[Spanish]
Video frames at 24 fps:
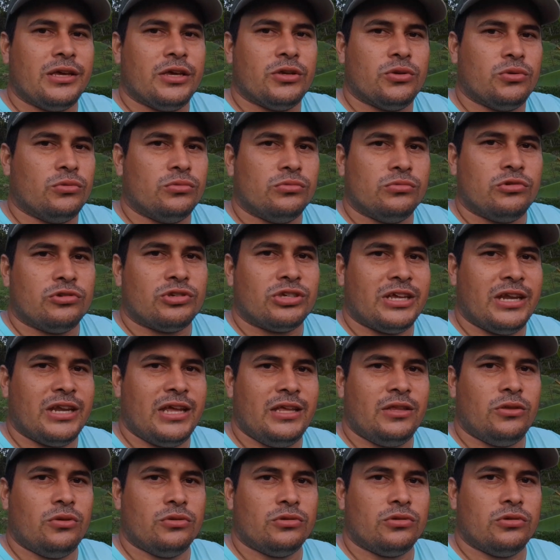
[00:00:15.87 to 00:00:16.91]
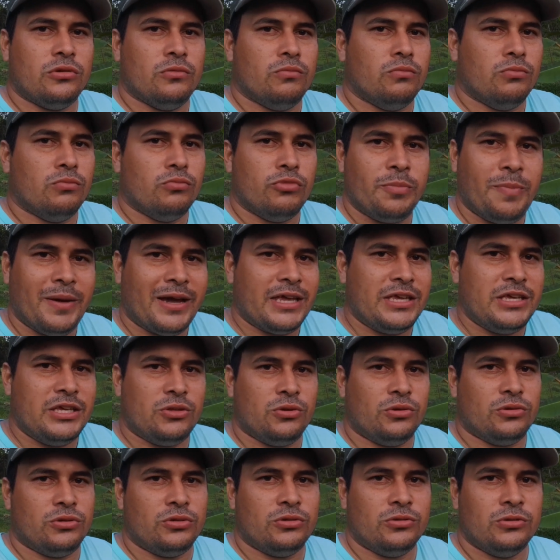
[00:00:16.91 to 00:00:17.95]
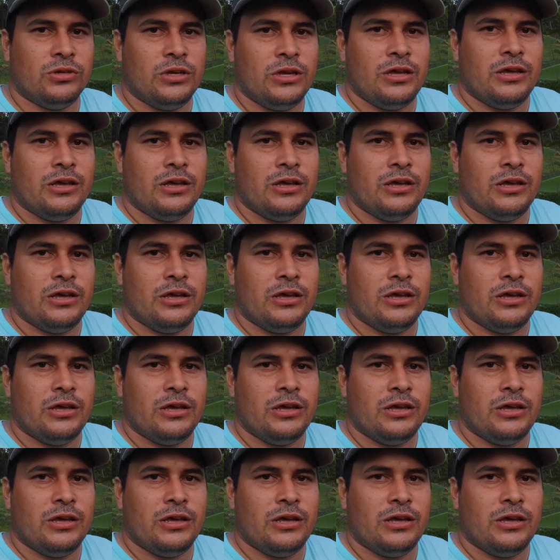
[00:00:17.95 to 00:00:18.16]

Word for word: que son unos créditos muy pequeñitos